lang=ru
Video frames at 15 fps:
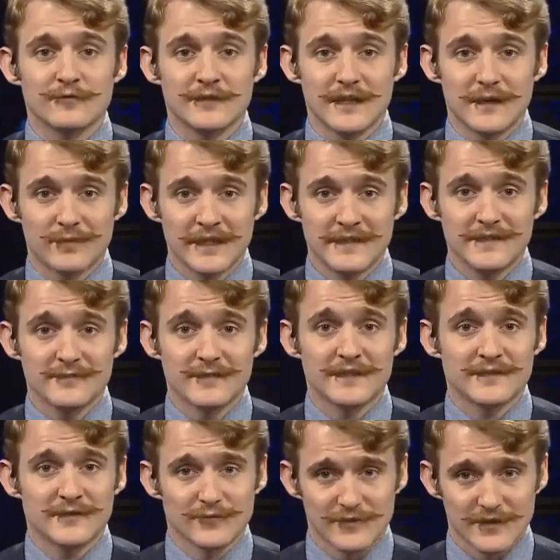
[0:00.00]
о
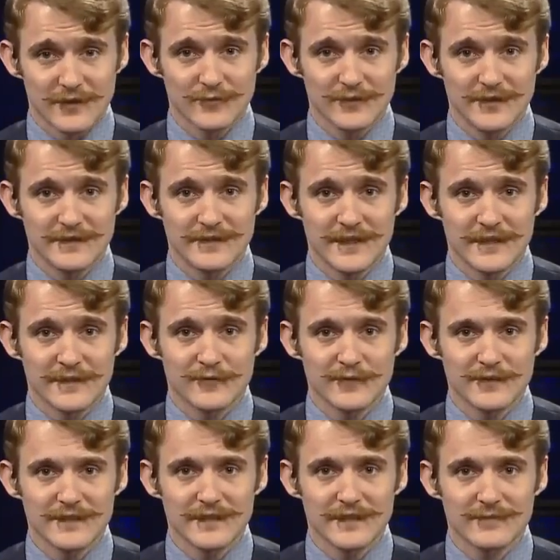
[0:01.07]
необходимости узаконить
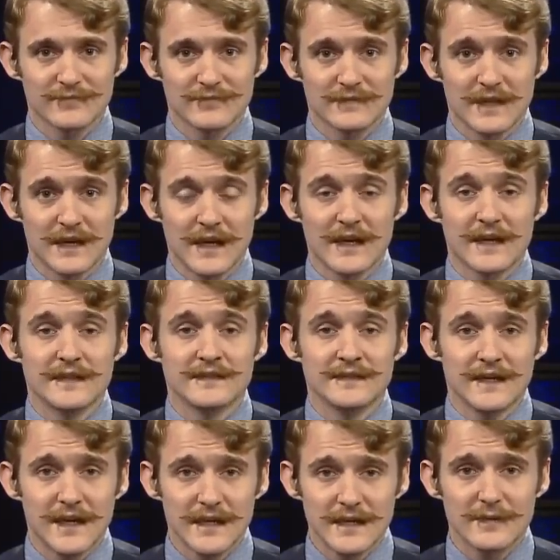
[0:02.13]
наркотик.
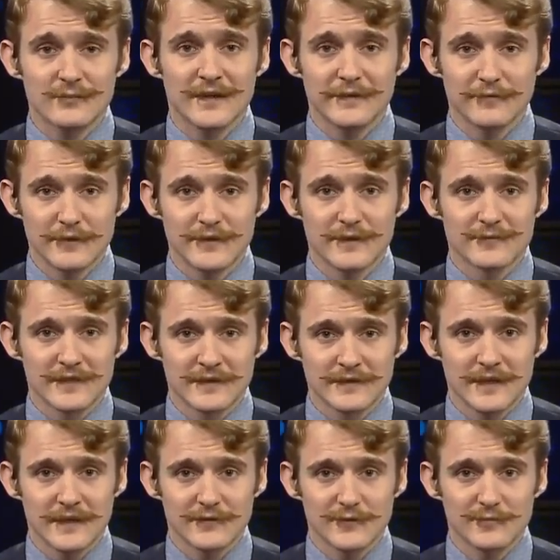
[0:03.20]
Далее приводим
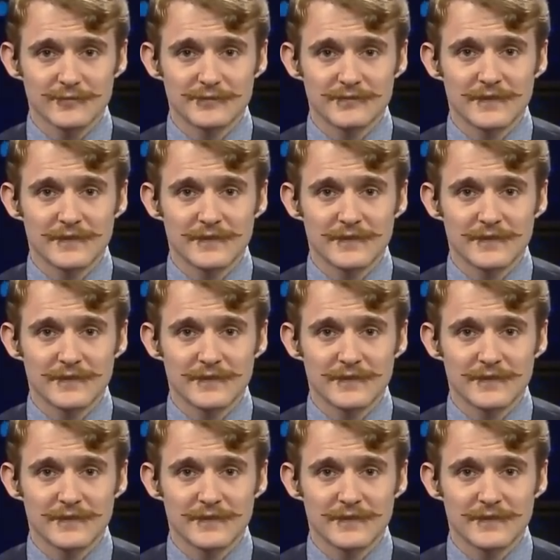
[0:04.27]
цитату.